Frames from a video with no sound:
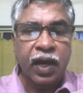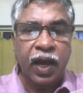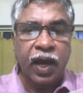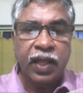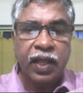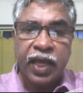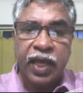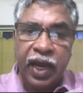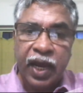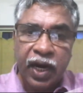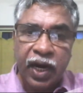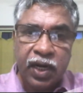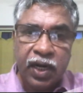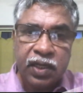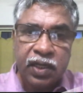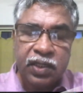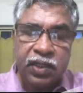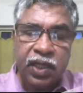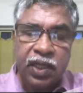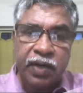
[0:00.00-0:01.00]
அதை
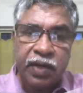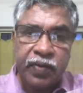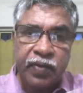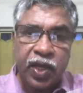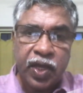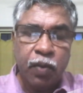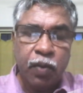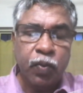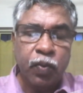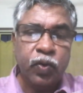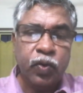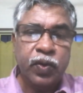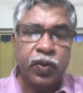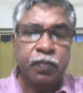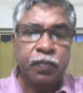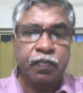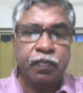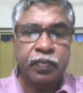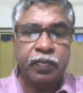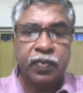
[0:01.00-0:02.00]
எங்களுக்கு தெரிவிக்கும் போது
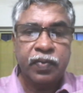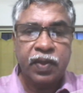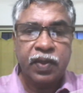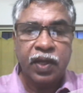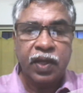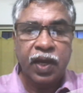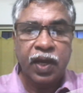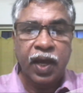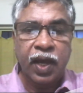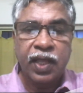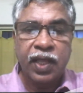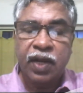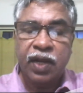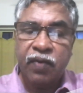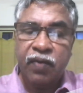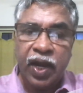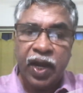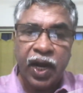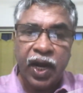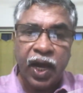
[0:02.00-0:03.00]
அதன்
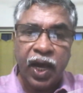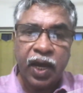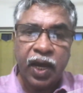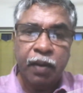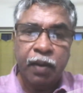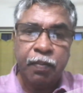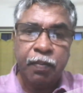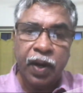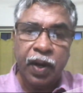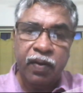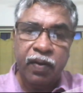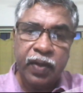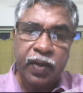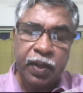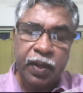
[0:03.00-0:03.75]
வாயிலாக பல